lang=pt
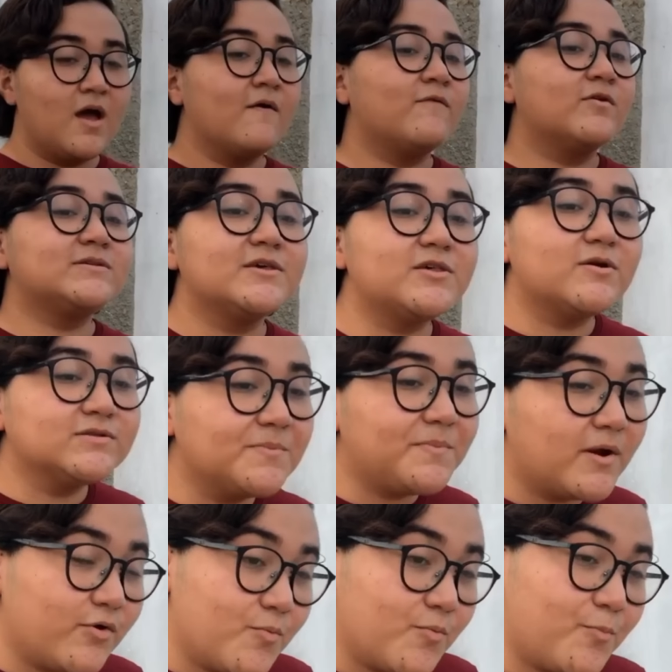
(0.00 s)
Você já não se
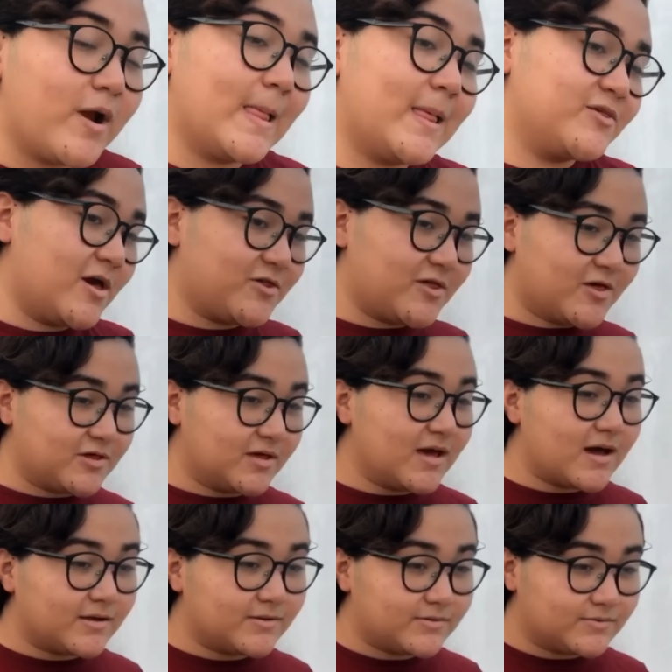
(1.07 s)
preocupa porque ela já está
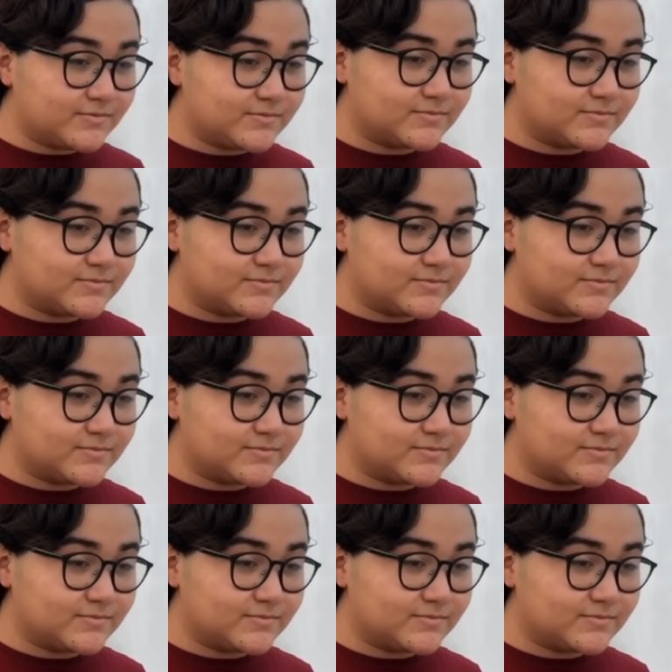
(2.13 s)
chegando.